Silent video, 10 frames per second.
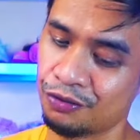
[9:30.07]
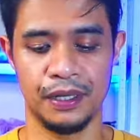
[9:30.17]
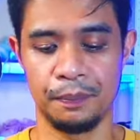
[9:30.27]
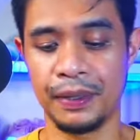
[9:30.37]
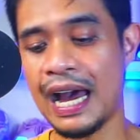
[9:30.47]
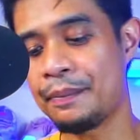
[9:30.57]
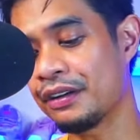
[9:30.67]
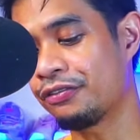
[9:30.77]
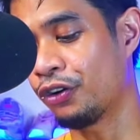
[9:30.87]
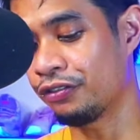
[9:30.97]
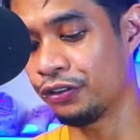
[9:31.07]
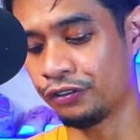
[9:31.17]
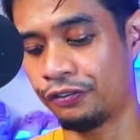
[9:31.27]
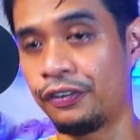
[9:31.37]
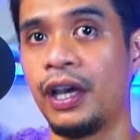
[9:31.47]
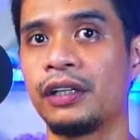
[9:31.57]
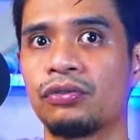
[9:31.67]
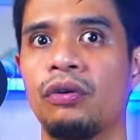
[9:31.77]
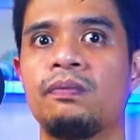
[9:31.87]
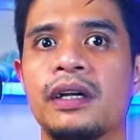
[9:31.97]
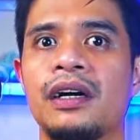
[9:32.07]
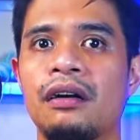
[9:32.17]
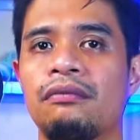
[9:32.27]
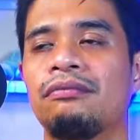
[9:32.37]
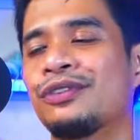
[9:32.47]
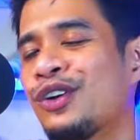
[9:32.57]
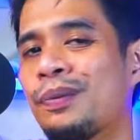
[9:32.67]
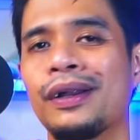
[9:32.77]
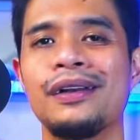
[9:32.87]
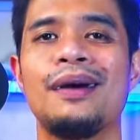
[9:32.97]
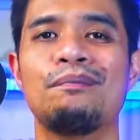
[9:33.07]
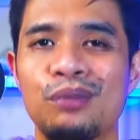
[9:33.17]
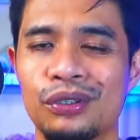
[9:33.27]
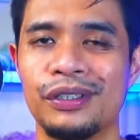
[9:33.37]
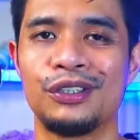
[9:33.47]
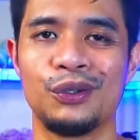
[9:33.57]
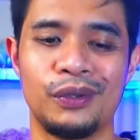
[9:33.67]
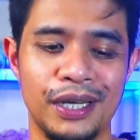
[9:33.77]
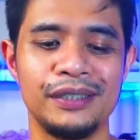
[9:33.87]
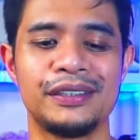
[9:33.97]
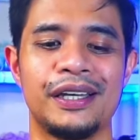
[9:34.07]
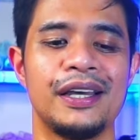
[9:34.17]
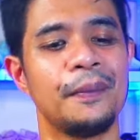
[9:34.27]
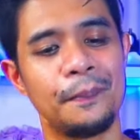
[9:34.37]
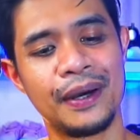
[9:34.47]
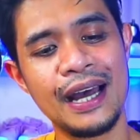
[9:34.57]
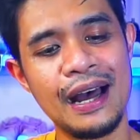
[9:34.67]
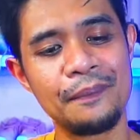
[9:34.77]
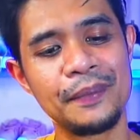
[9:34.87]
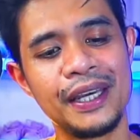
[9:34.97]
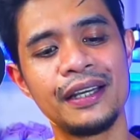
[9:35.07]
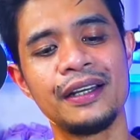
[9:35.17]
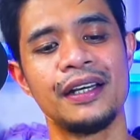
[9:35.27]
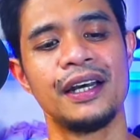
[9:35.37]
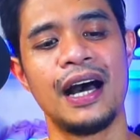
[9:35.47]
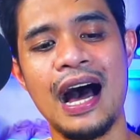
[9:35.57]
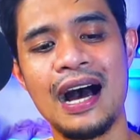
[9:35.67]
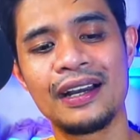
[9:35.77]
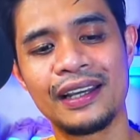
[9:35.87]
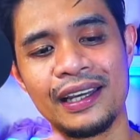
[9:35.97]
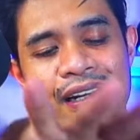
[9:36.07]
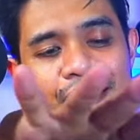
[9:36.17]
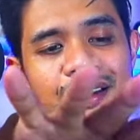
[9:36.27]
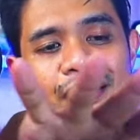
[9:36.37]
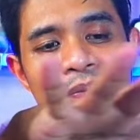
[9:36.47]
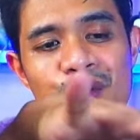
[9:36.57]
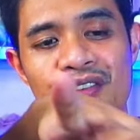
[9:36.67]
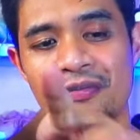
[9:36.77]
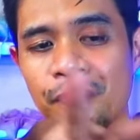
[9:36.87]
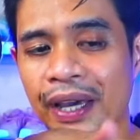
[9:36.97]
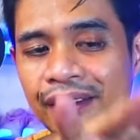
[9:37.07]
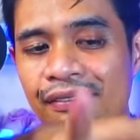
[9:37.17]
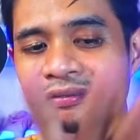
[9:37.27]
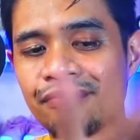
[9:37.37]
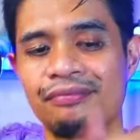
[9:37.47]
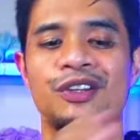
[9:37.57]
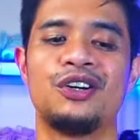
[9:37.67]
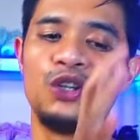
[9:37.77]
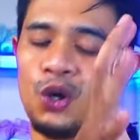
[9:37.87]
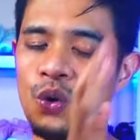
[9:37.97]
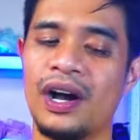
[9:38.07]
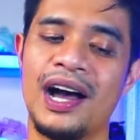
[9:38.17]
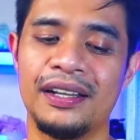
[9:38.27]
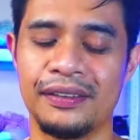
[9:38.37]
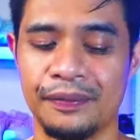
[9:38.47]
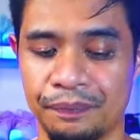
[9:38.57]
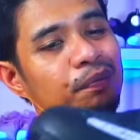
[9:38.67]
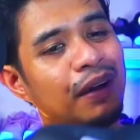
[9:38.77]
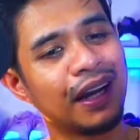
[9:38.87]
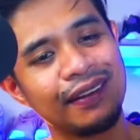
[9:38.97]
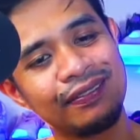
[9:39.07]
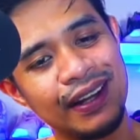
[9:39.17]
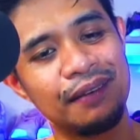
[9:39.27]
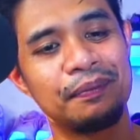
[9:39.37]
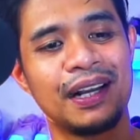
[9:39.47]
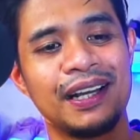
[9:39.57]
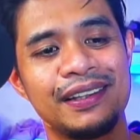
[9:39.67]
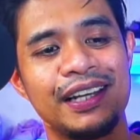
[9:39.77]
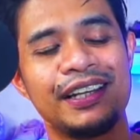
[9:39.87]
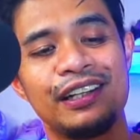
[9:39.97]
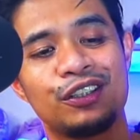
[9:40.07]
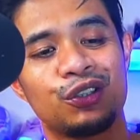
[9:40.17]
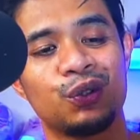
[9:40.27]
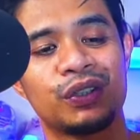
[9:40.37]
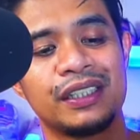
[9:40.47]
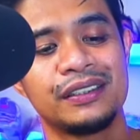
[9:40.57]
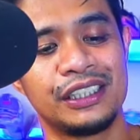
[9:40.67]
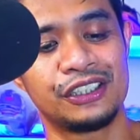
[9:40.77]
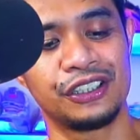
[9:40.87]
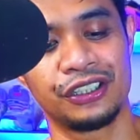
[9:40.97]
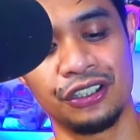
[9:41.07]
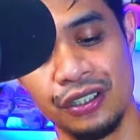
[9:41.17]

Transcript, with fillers: Maraming 4-foot flex, sobrang, sobrang lambot nito guys eh. Maraming ankle movement, no? low cut. Magandang maganda yung hip to toe transition nito.